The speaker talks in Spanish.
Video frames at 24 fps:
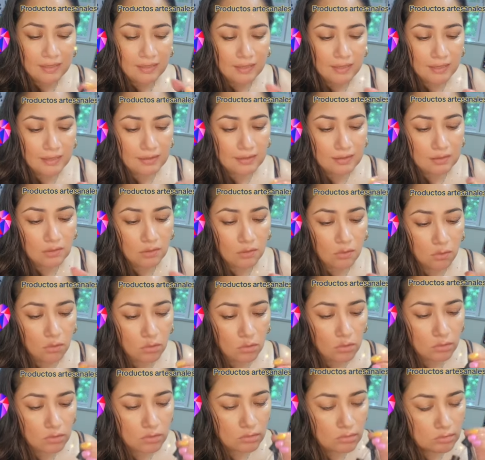que es
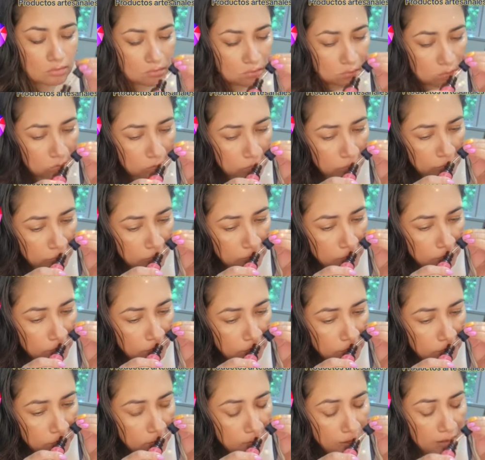con...
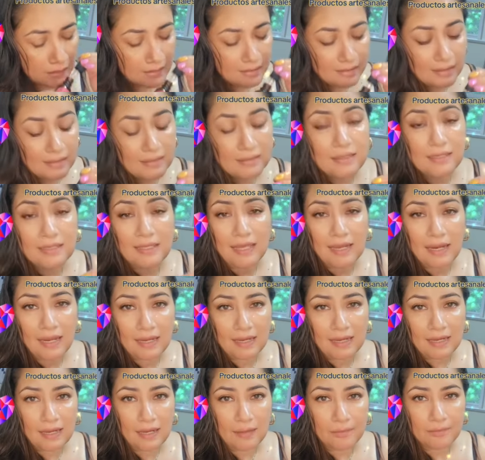Este es de
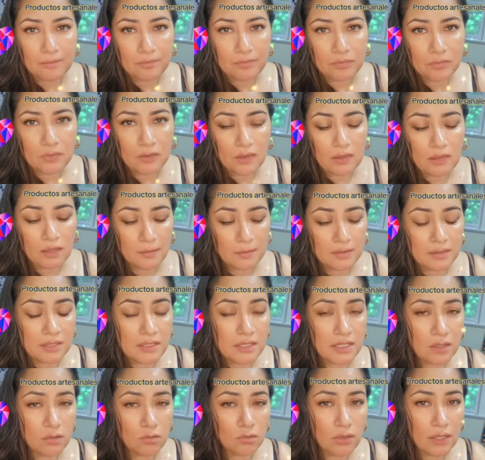naranja. Te vas a
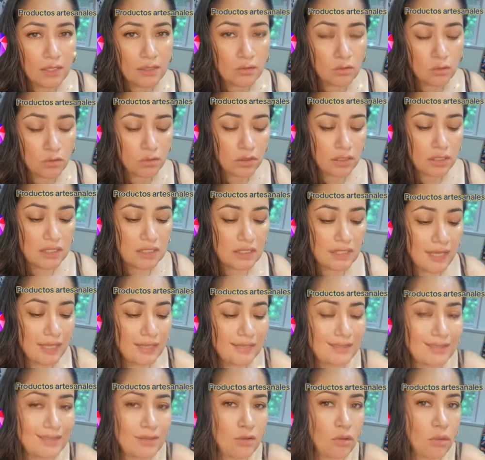echar unas
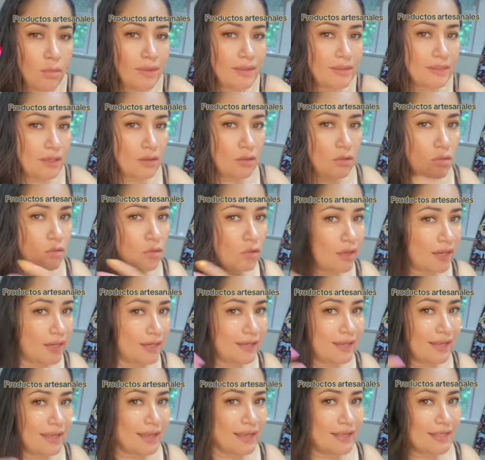gotitas, lo vas a
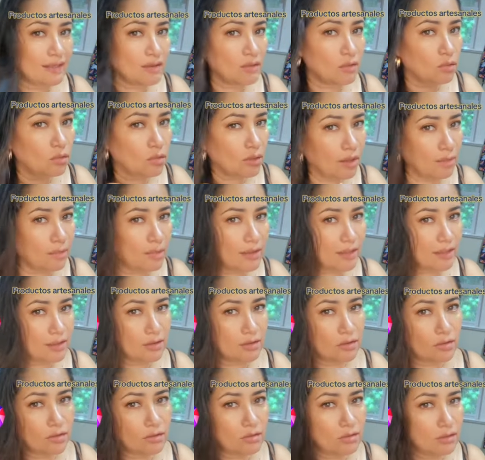colocar en tu
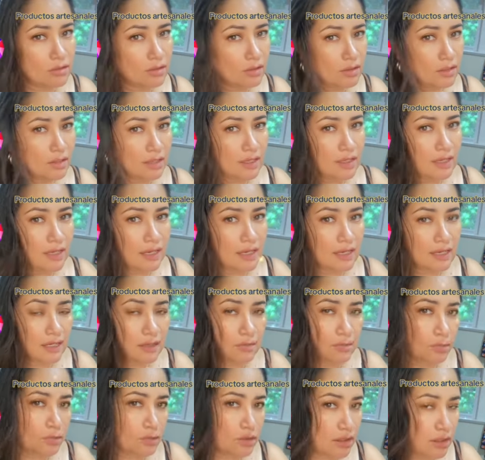cabello, en
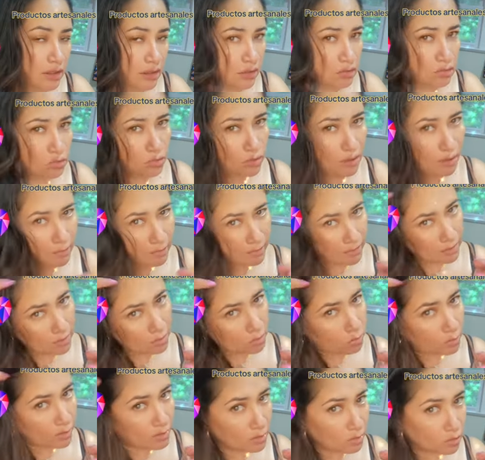las puntitas de tu
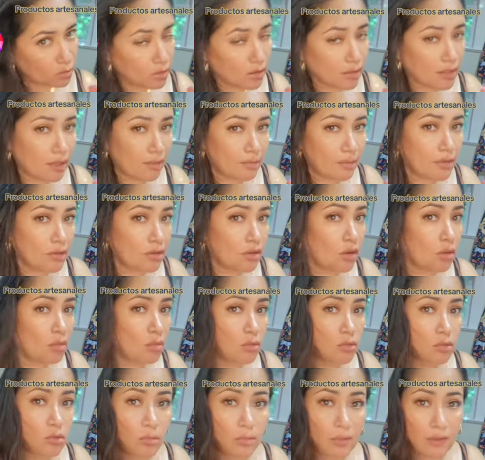cabello o en todo el cabello
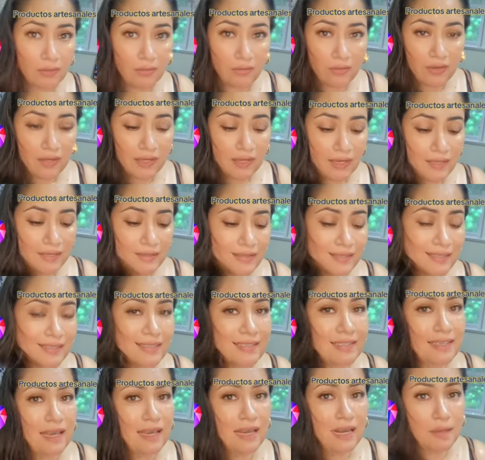como tú prefieras
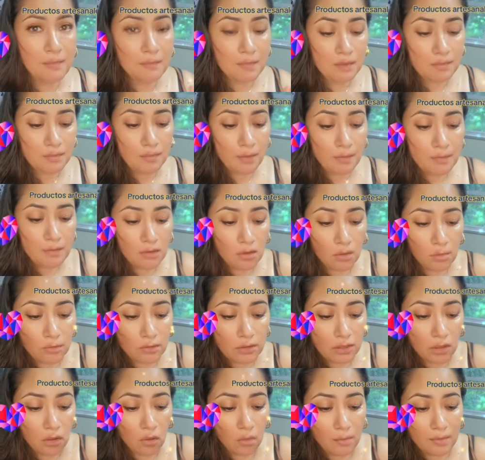y a la misma vez como
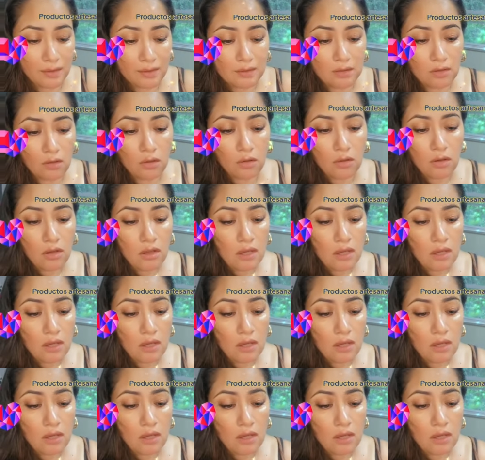te comento